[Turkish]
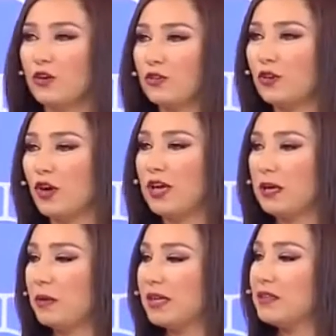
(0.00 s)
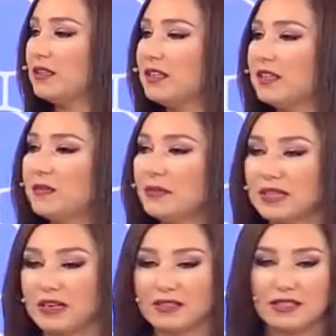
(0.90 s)
yok diyor. Hmm. Bakın e,
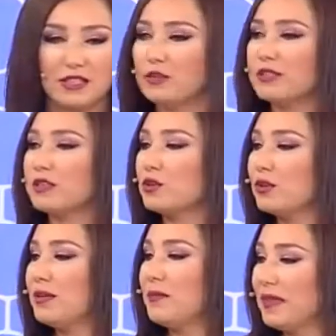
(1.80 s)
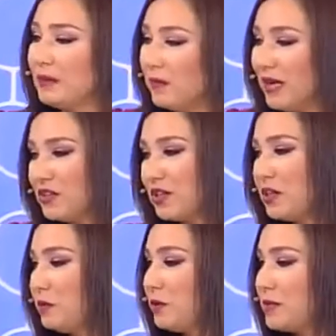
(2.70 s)
aslında diyoruz da şöyle ben
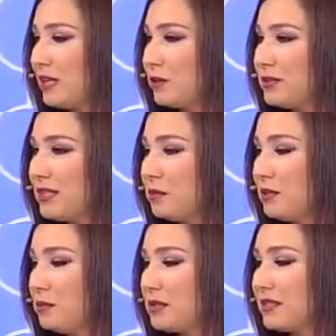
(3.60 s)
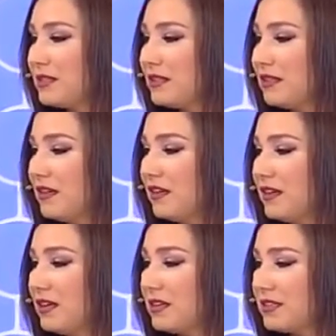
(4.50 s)
çıkaramıyorum. Sen gösterebilir misin?
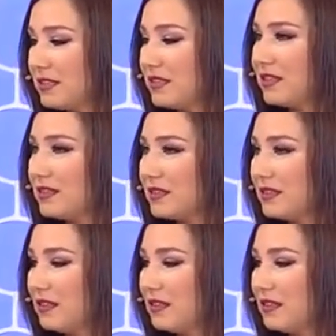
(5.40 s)
E, şey mi?